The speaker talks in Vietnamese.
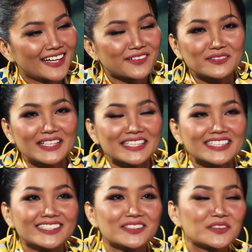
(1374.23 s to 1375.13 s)
Em cảm thấy rất
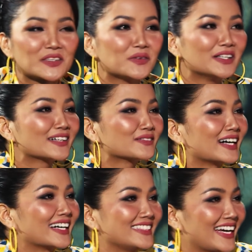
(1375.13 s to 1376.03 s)
là thích Có mỗi lần
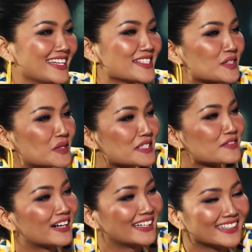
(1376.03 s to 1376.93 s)
mà nhảy xuống
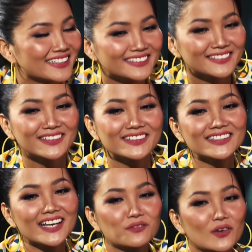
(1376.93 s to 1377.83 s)
như vậy á
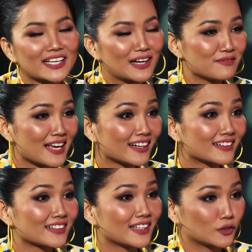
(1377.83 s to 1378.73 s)
Nó là một cái cảm giác
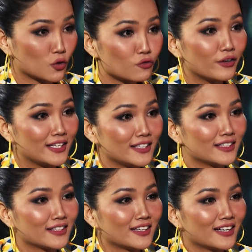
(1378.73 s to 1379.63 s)
rất là thú vị
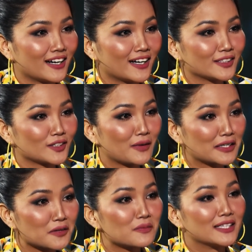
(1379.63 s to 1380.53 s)
à, cho
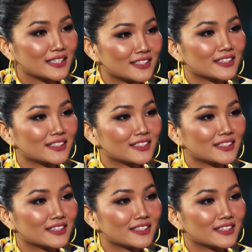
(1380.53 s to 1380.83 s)
bản thân mình